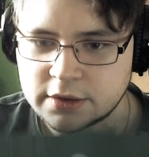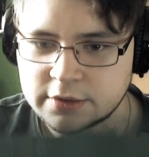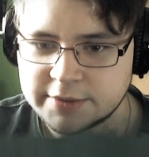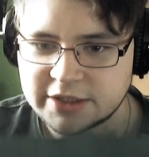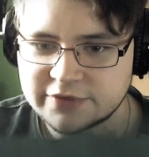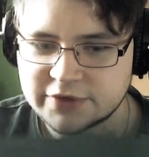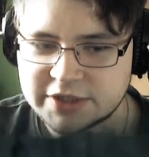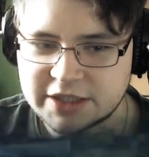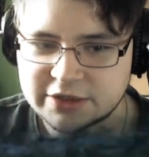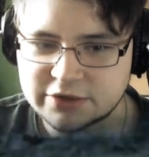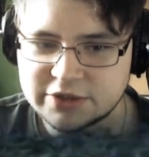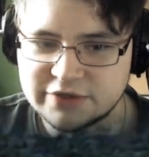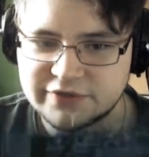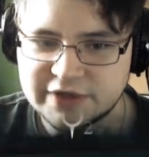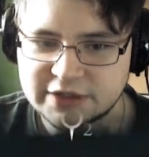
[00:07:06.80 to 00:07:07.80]
Mann, ich würde gern
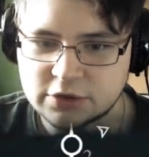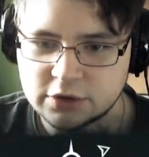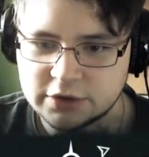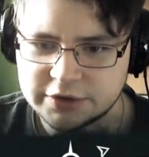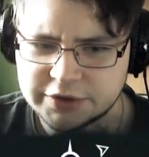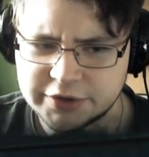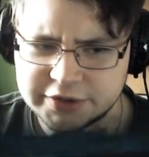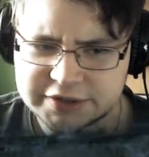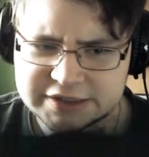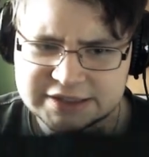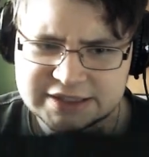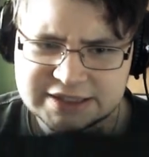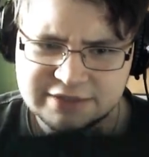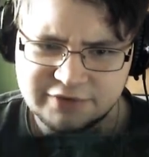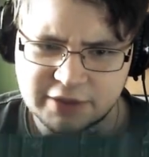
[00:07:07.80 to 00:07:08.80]
durch die Wand gucken können.
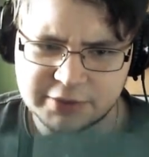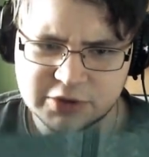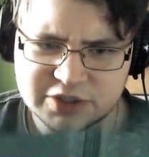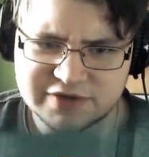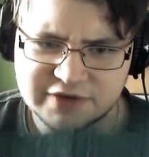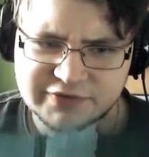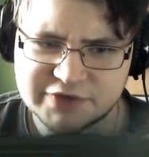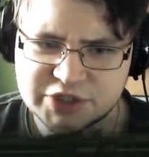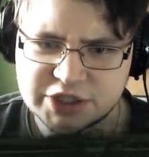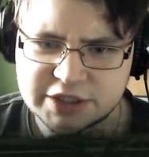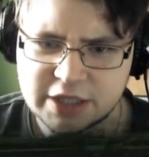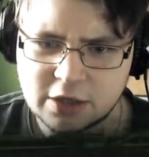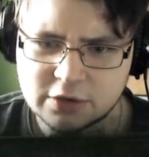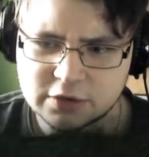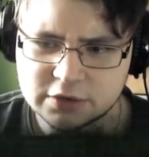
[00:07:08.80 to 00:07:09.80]
Wir haben noch zwei
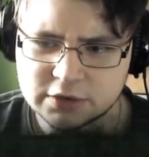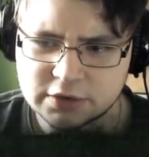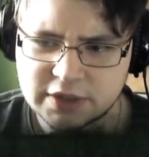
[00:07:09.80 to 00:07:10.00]
verschiedene Augen.